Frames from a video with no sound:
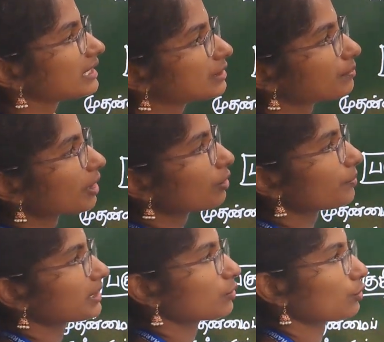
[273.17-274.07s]
இது
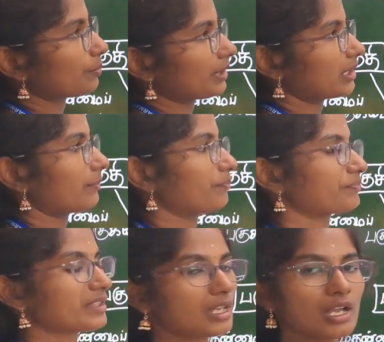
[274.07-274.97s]
பகுப்பத உறுப்புகள்
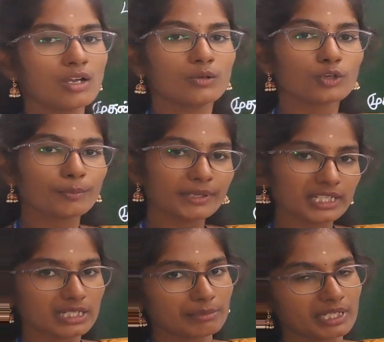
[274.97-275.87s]

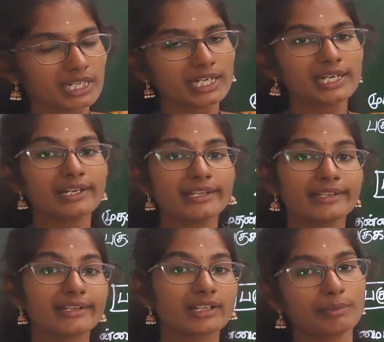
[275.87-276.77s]
உறுப்புகள் அப்படின்னா என்னென்ன
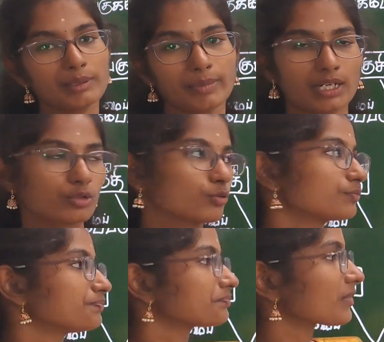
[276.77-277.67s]
இருக்குது அப்படின்னு பார்த்தோம்
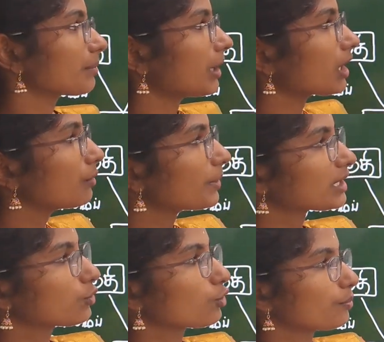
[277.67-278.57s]

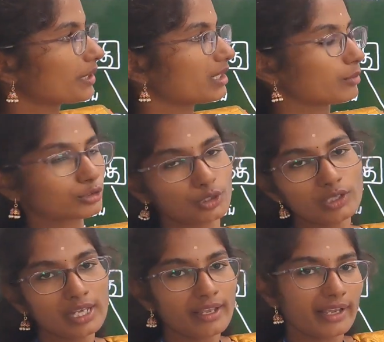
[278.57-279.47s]
பகுப்பத உறுப்புகள்
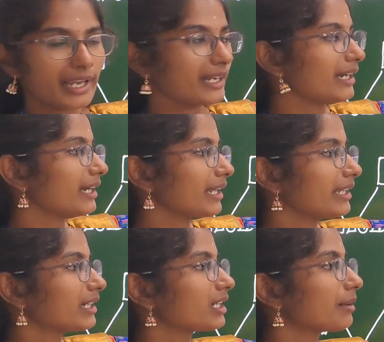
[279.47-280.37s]
மொத்தம் என்னென்ன
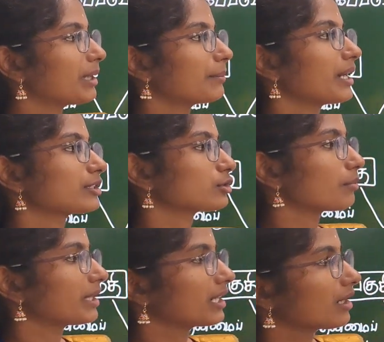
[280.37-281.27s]
இருக்குது அப்படின்னு
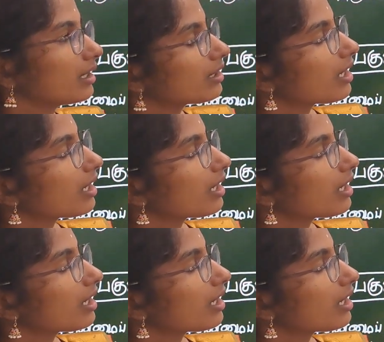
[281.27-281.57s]
பார்த்தோம் அப்படின்னா